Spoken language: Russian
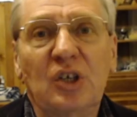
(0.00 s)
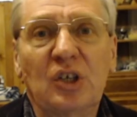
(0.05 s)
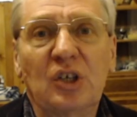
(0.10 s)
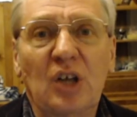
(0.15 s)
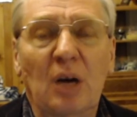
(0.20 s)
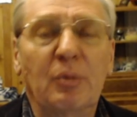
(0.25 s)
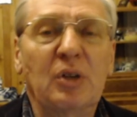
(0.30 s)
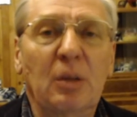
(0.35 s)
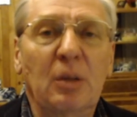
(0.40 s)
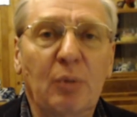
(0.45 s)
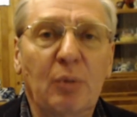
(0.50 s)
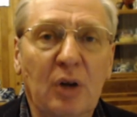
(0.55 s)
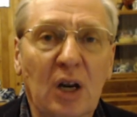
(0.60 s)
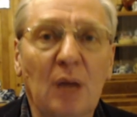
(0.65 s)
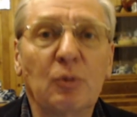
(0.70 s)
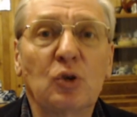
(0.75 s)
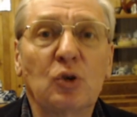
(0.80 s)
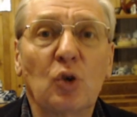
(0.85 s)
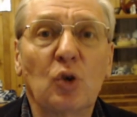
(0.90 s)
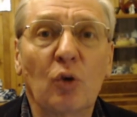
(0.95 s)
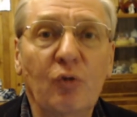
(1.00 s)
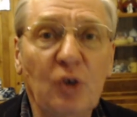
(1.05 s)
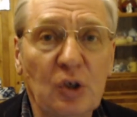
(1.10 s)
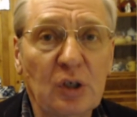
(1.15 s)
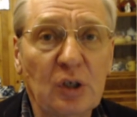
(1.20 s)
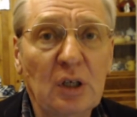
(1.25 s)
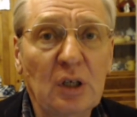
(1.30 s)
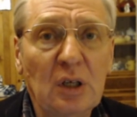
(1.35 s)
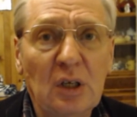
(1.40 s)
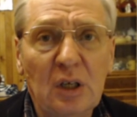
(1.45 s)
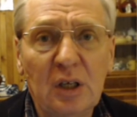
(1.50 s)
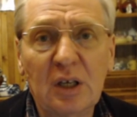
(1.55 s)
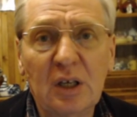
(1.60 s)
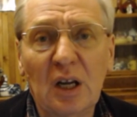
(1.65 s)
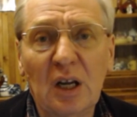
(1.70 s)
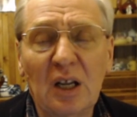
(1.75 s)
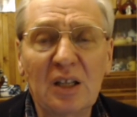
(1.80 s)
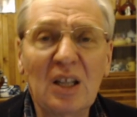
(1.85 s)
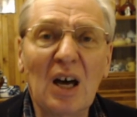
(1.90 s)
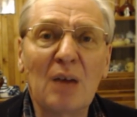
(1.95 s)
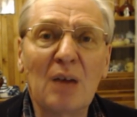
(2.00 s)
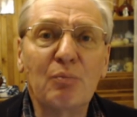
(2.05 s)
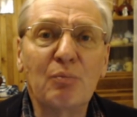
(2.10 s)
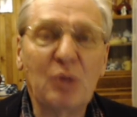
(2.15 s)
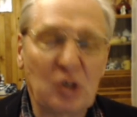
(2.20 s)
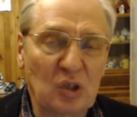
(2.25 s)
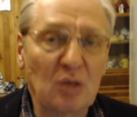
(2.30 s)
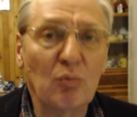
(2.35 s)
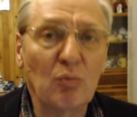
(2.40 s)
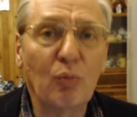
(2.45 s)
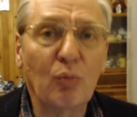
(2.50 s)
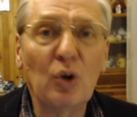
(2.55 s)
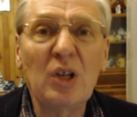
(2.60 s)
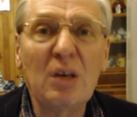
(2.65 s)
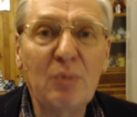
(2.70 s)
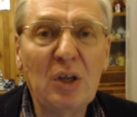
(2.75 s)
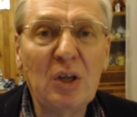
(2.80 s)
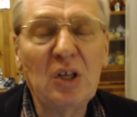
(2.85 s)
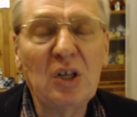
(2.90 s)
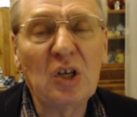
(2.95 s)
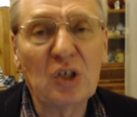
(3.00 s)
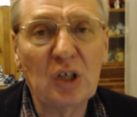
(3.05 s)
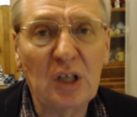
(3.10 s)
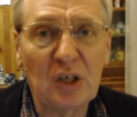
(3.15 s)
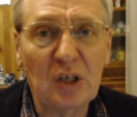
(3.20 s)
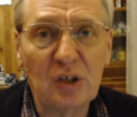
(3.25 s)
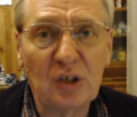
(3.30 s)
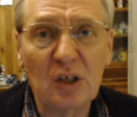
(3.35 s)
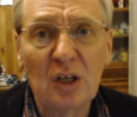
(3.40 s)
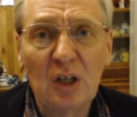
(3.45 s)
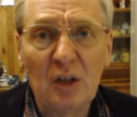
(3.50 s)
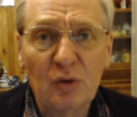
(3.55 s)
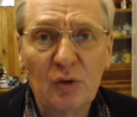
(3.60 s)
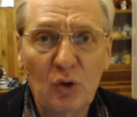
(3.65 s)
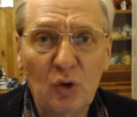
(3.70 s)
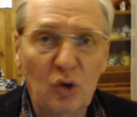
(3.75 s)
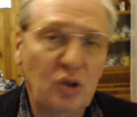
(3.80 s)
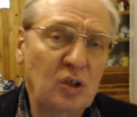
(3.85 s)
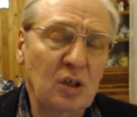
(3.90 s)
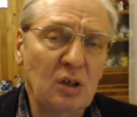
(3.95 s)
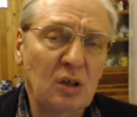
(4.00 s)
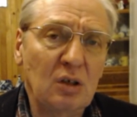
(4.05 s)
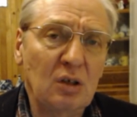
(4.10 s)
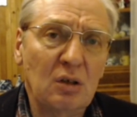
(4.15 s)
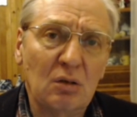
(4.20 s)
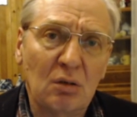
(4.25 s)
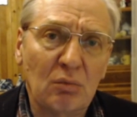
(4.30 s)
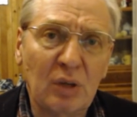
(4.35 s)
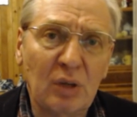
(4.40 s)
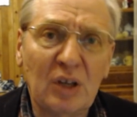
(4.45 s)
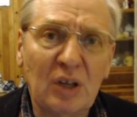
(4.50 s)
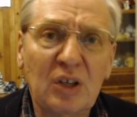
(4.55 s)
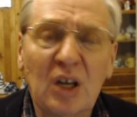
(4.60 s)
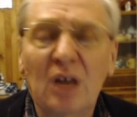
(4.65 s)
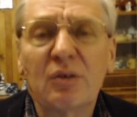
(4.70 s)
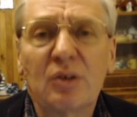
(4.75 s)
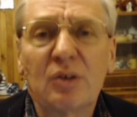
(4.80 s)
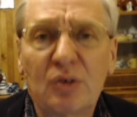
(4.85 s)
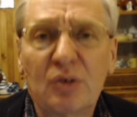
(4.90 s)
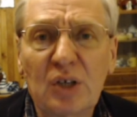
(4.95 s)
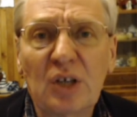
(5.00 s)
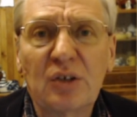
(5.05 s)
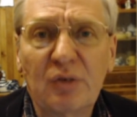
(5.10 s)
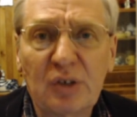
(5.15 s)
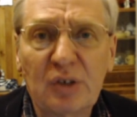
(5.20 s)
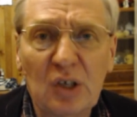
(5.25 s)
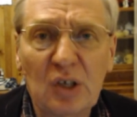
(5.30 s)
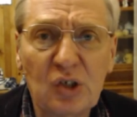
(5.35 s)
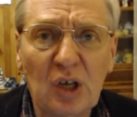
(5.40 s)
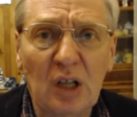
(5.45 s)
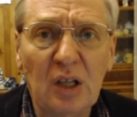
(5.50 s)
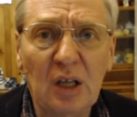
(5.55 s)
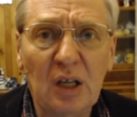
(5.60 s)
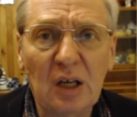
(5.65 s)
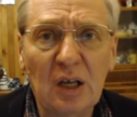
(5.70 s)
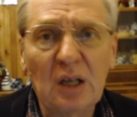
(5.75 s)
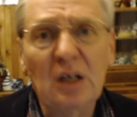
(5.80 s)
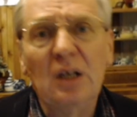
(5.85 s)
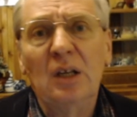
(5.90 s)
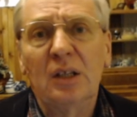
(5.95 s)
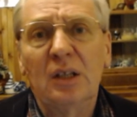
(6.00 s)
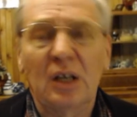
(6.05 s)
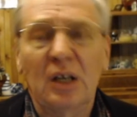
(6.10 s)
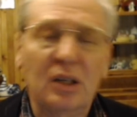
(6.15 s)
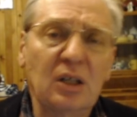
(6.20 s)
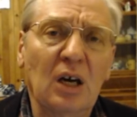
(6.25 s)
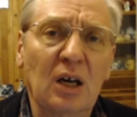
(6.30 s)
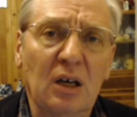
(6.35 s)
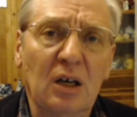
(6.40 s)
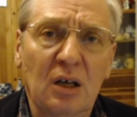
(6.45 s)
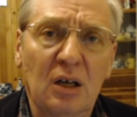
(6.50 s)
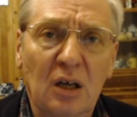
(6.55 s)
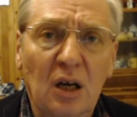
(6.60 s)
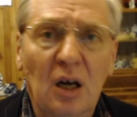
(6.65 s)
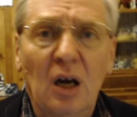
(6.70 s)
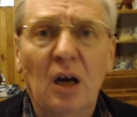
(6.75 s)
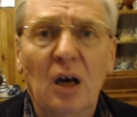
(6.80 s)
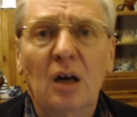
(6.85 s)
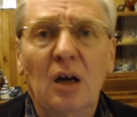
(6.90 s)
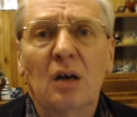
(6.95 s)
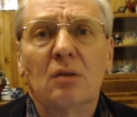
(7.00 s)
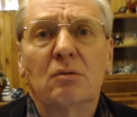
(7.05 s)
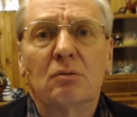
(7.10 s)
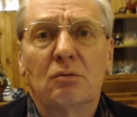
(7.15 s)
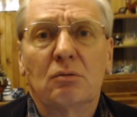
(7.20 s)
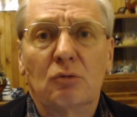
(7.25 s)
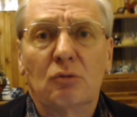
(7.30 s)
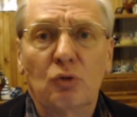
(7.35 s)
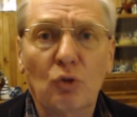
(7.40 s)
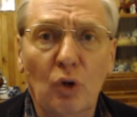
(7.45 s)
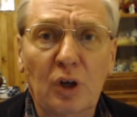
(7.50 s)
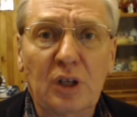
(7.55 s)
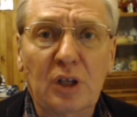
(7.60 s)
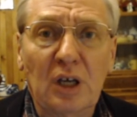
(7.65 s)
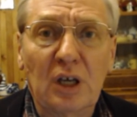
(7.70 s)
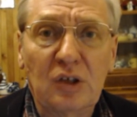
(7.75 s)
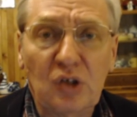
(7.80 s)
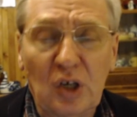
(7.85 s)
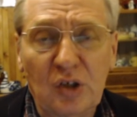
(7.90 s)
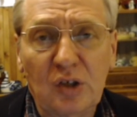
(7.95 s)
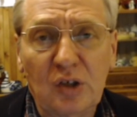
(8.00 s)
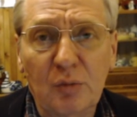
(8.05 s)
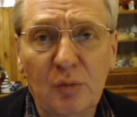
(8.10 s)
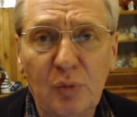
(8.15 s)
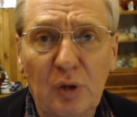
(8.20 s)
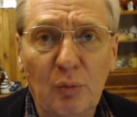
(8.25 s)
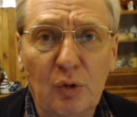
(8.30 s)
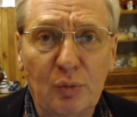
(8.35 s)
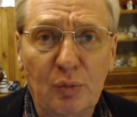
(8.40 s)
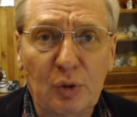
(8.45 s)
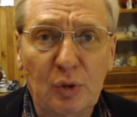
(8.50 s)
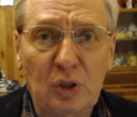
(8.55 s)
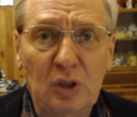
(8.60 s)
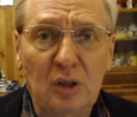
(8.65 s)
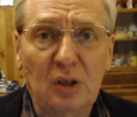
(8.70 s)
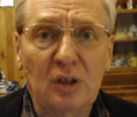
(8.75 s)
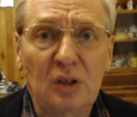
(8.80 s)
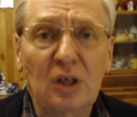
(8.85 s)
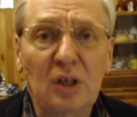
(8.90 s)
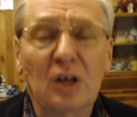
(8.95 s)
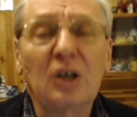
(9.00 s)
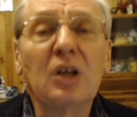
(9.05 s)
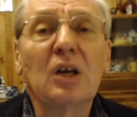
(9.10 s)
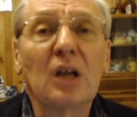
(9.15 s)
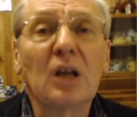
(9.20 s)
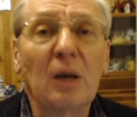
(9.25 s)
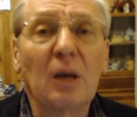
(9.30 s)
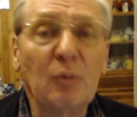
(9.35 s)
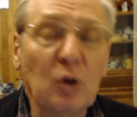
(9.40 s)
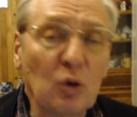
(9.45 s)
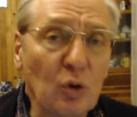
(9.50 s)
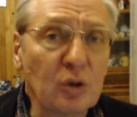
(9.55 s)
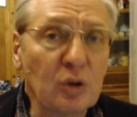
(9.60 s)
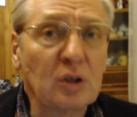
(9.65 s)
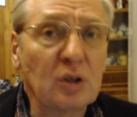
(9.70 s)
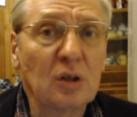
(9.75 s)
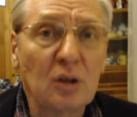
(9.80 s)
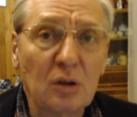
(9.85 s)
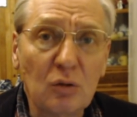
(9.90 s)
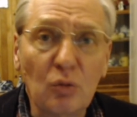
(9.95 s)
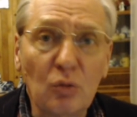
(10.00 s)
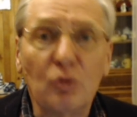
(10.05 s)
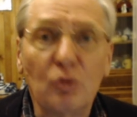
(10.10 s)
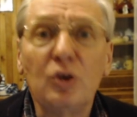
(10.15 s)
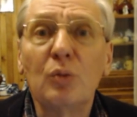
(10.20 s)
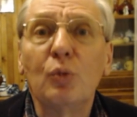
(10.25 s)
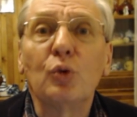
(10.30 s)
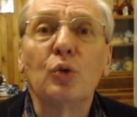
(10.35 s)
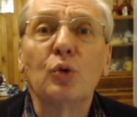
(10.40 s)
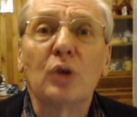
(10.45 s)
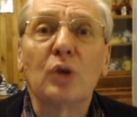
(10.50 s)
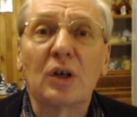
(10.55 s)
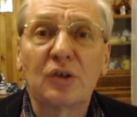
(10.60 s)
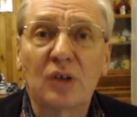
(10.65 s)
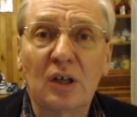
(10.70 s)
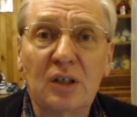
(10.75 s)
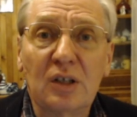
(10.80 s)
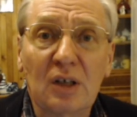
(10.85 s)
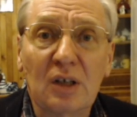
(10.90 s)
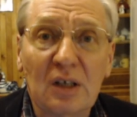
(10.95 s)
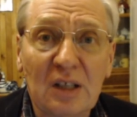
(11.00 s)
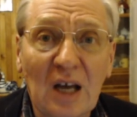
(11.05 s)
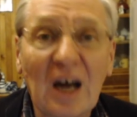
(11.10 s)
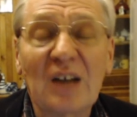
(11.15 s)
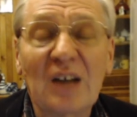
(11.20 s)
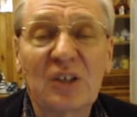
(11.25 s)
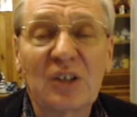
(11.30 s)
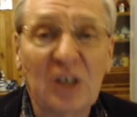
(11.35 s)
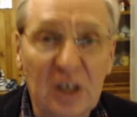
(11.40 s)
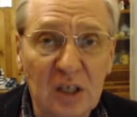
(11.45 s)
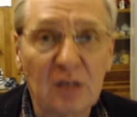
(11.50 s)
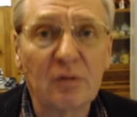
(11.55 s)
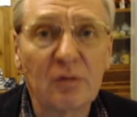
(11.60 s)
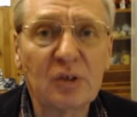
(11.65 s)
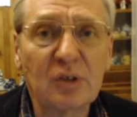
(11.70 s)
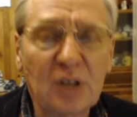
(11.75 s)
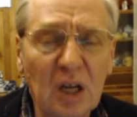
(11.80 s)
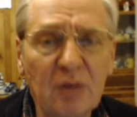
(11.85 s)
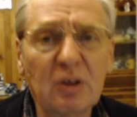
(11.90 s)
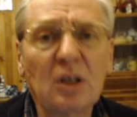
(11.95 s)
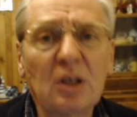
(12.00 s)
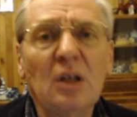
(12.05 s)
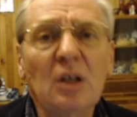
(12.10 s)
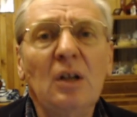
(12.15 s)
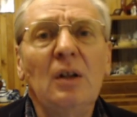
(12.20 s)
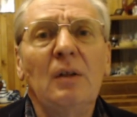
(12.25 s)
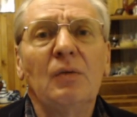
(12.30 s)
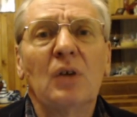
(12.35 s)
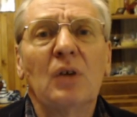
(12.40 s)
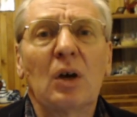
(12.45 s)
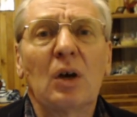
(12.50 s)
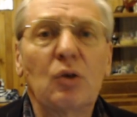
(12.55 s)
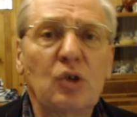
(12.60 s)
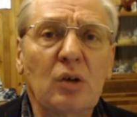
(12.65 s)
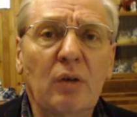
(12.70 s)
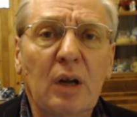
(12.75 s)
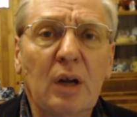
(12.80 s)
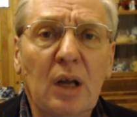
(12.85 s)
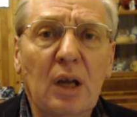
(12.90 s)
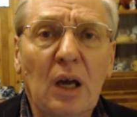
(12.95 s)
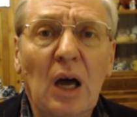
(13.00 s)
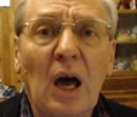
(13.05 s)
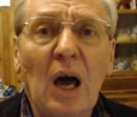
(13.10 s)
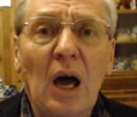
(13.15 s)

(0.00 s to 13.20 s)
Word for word: шахматная программа Stockfish, играла на обычном более-менее железе, то есть было неравенство шансов изначальное. Тогда, ну, это отчасти был, может быть, и некий рекламный ход, ну, не буду, так сказать, догадки какие-то выстраивать. Короче говоря,